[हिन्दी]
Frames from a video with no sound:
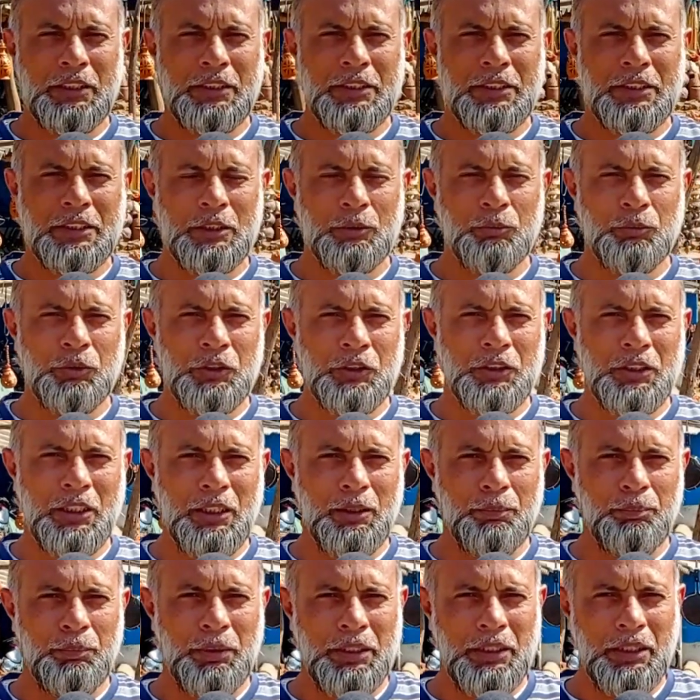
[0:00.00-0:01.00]
के सिवनी
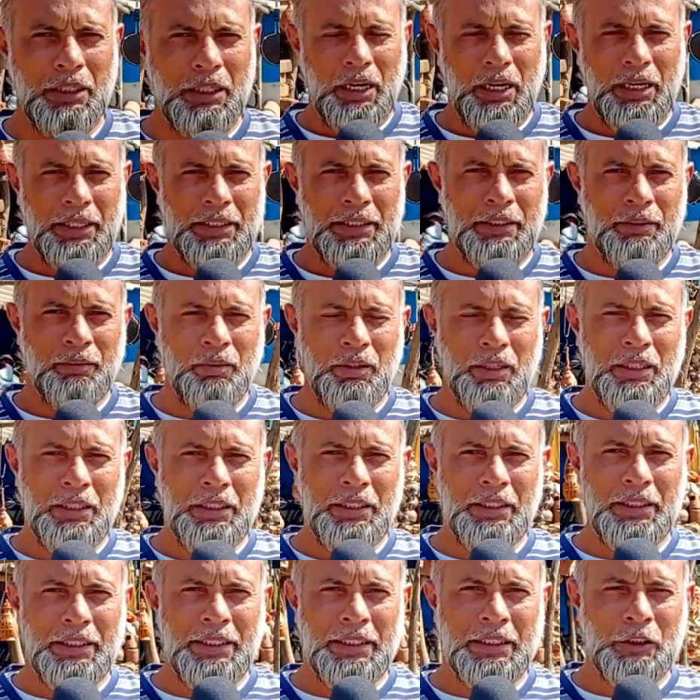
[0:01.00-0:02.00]
जिले में आने
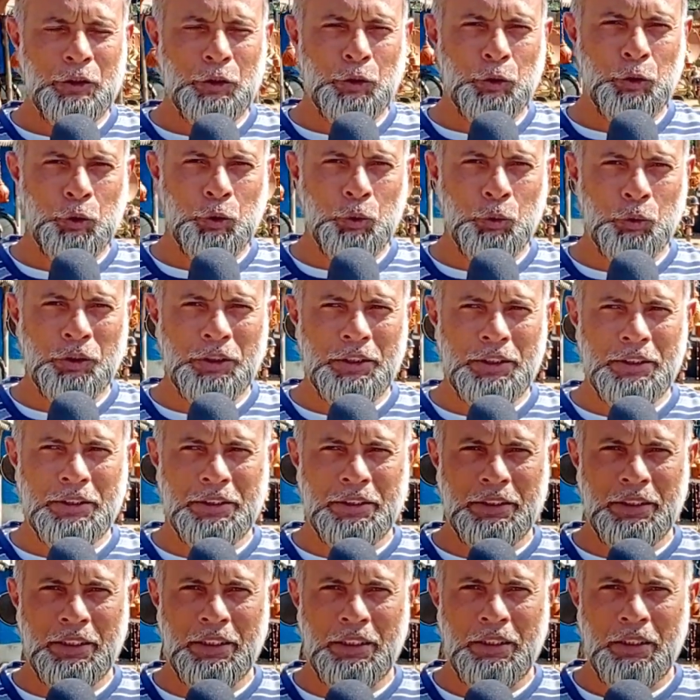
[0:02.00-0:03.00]
वाले एक छोटे
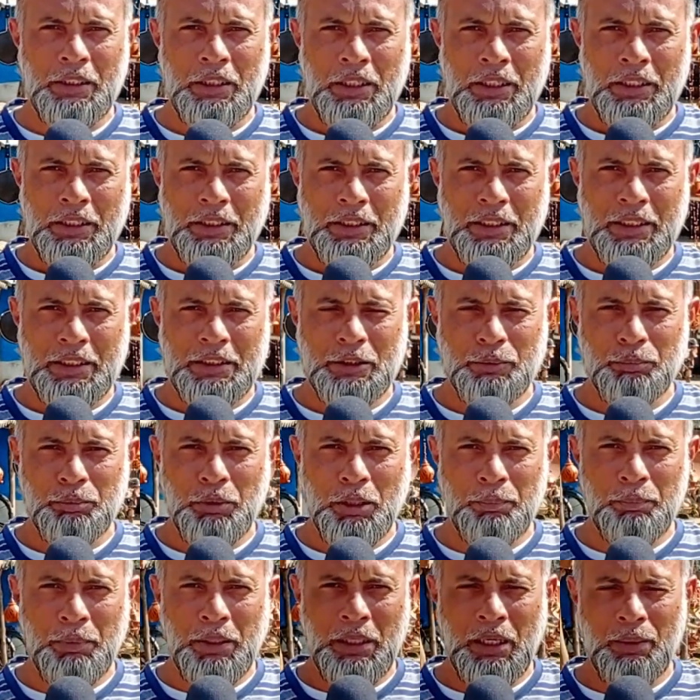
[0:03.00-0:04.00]
से
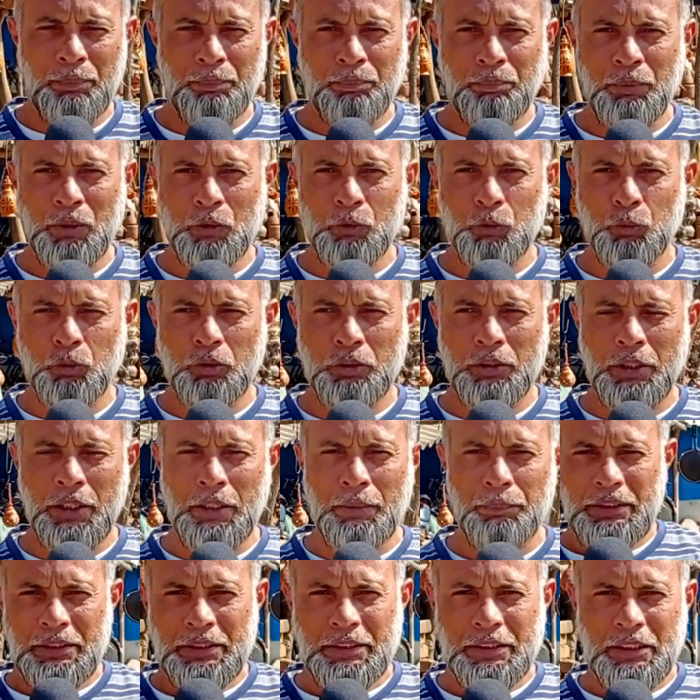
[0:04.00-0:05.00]
कस्बे में हम मौजूद
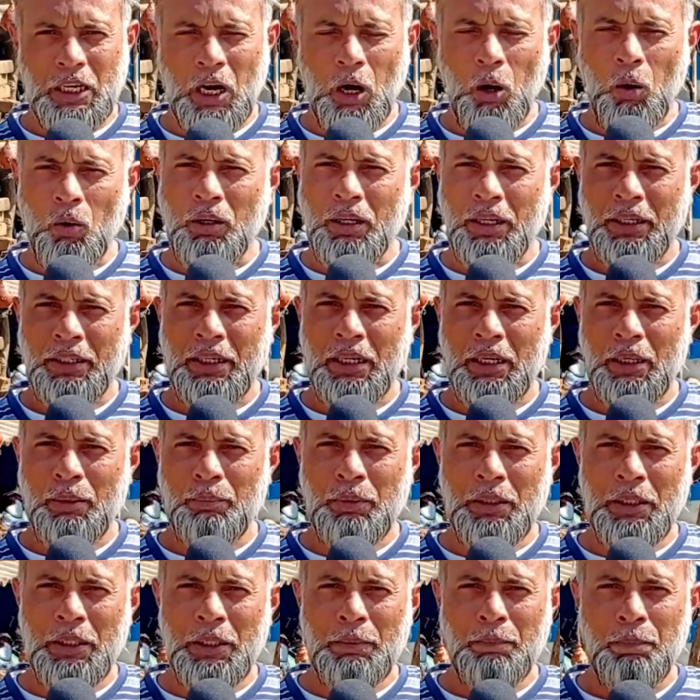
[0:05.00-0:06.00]
है इस गांव का
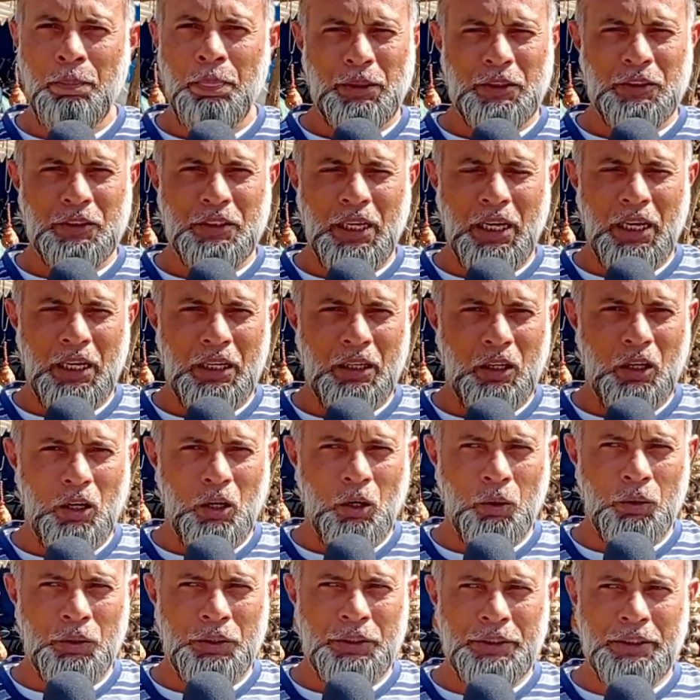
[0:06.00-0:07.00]
नाम है पसधार
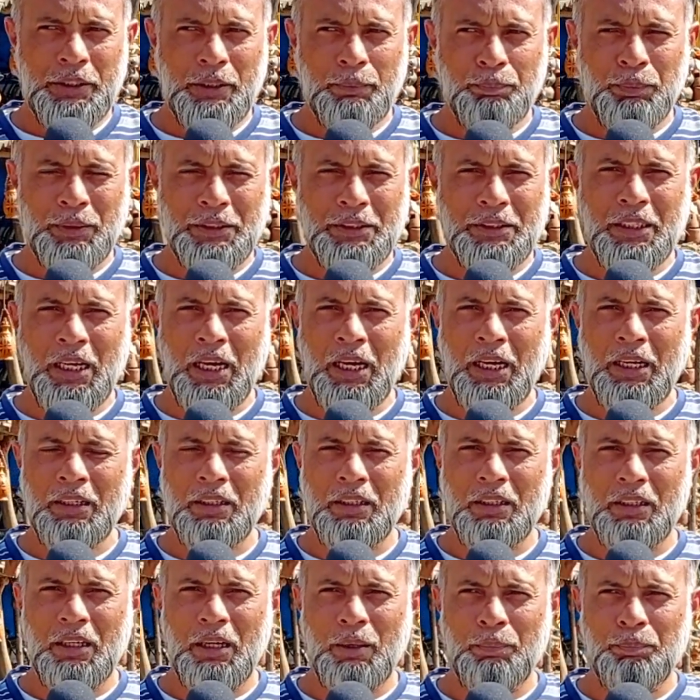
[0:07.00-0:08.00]
और ये
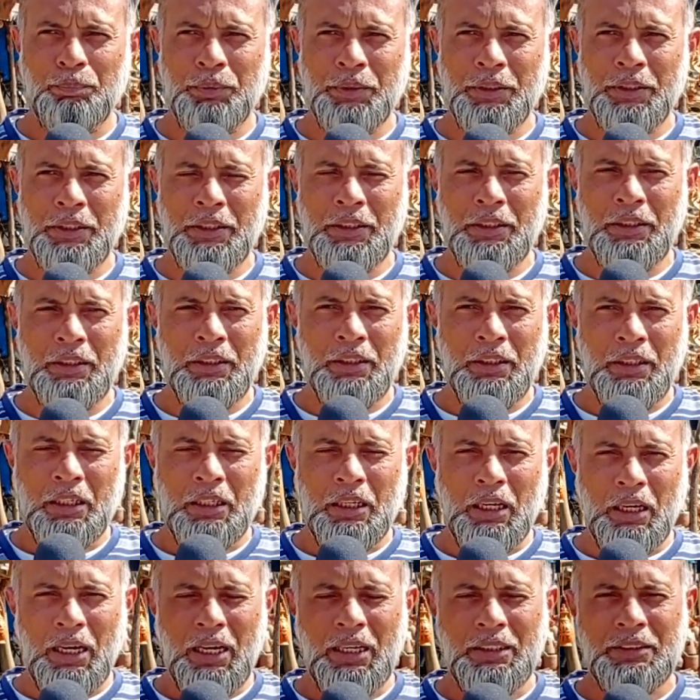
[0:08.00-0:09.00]
पसधार अपने
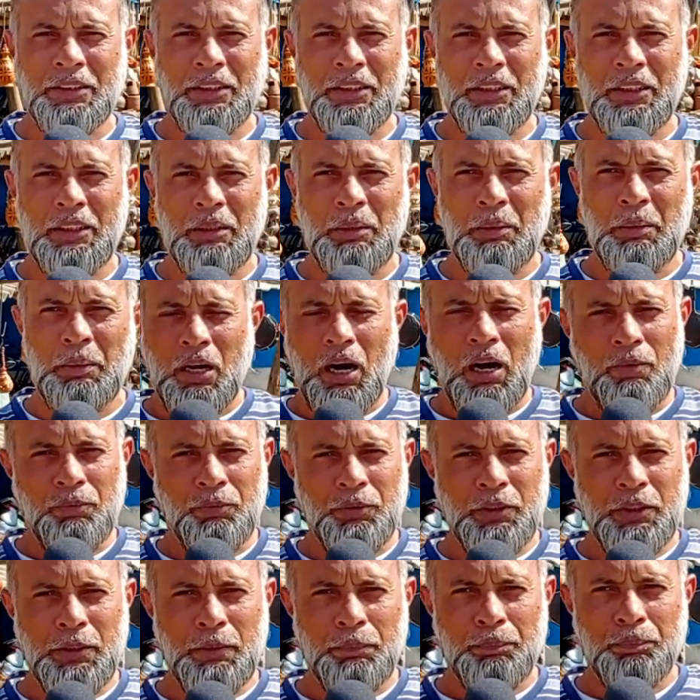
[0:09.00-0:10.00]
कला से
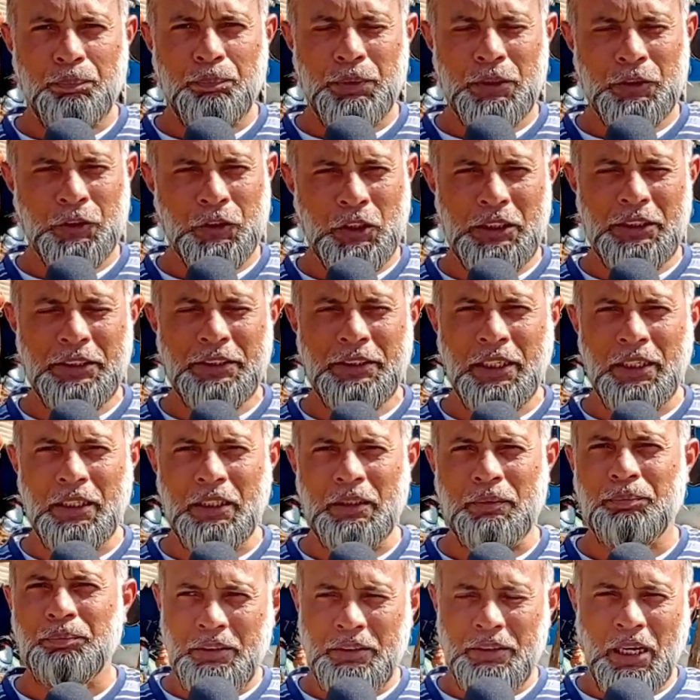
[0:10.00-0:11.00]
काफ़ी प्रचलित है
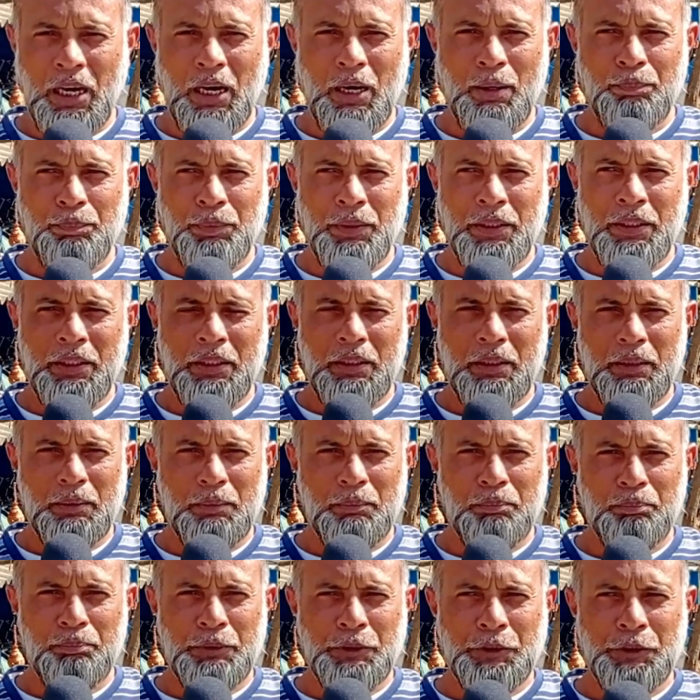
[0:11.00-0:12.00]
यहाँ पे
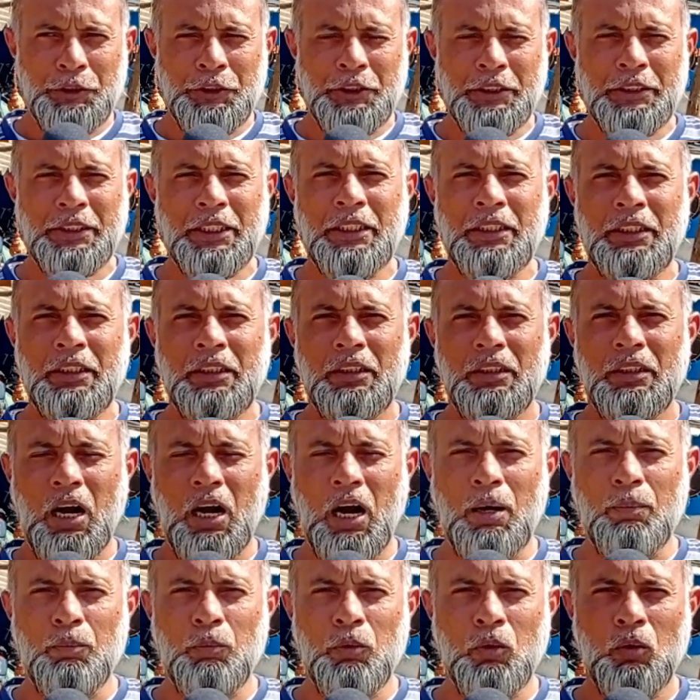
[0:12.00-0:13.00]
मिट्टी के
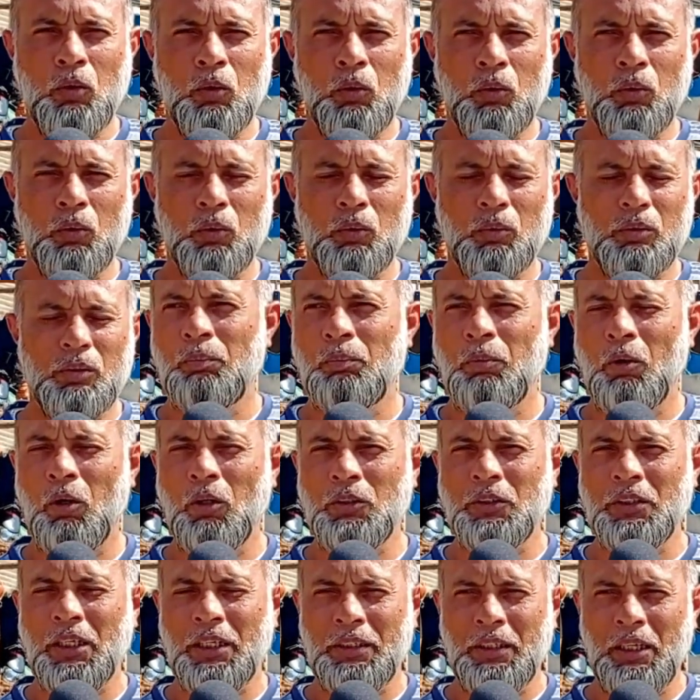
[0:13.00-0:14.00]
कामों को
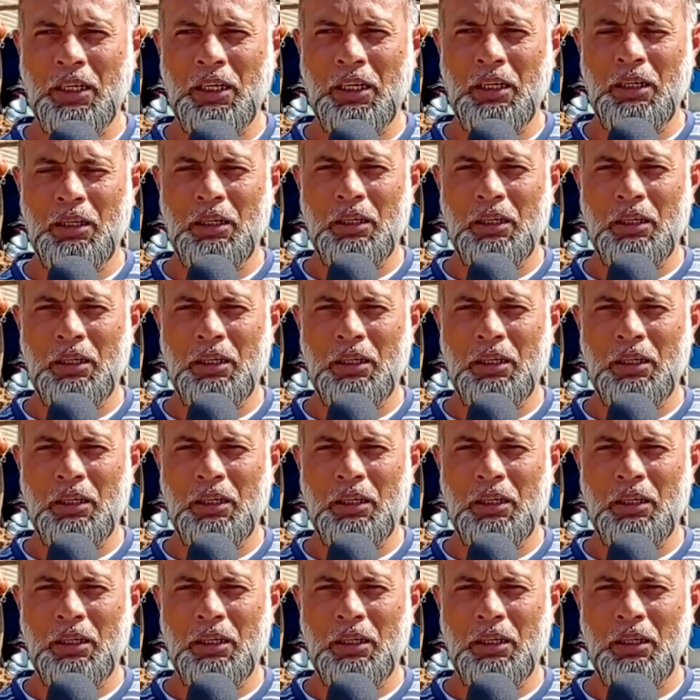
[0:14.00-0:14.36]
बहुत ज़्यादा